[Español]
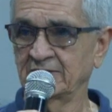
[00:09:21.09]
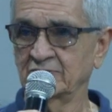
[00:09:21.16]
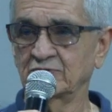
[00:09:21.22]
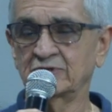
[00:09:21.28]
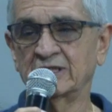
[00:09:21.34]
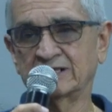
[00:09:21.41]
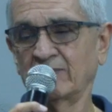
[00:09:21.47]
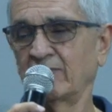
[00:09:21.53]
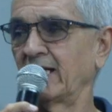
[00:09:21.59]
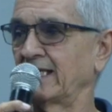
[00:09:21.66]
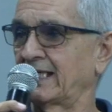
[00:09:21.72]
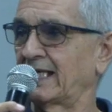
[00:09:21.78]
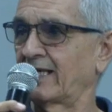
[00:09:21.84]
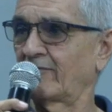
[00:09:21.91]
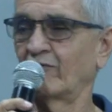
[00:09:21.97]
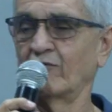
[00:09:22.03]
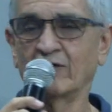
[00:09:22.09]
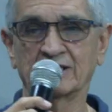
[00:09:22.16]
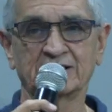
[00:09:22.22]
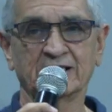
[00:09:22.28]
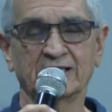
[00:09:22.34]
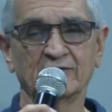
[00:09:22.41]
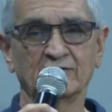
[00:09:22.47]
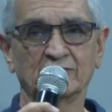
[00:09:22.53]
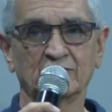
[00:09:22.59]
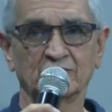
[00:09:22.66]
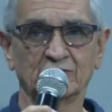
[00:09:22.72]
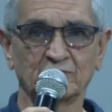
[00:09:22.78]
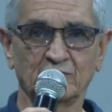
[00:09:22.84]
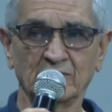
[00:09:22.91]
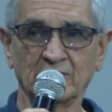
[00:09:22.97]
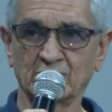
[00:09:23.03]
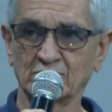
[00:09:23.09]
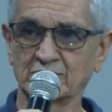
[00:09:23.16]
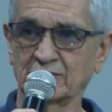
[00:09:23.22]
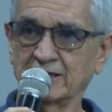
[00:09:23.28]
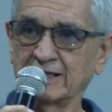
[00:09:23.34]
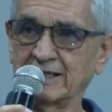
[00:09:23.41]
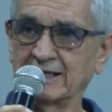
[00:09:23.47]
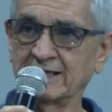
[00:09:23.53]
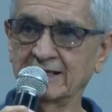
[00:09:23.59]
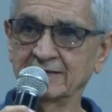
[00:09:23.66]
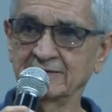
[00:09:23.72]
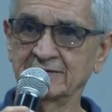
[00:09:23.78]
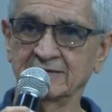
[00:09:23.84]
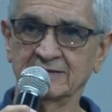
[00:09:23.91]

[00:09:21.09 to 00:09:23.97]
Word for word: Ustedes se imagina la fuerza que nosotros podemos tener